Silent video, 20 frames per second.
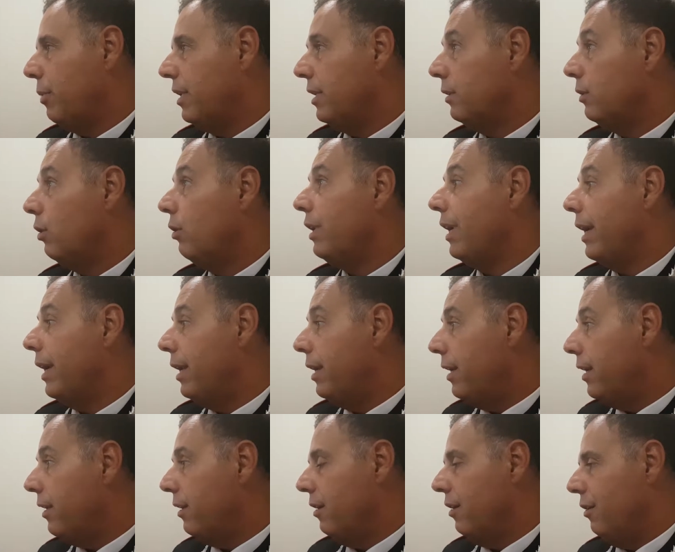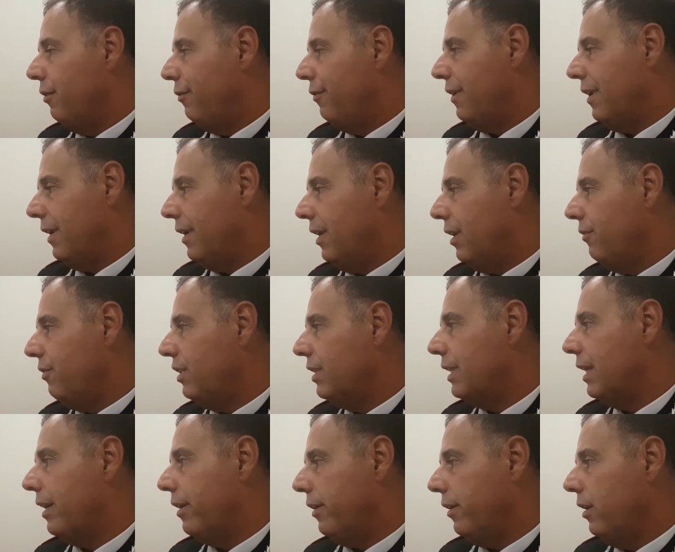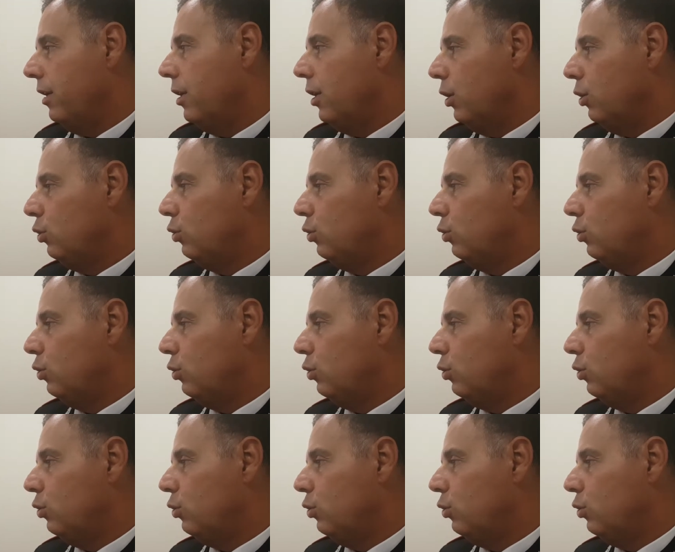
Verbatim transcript: predatoria e lì far gravitare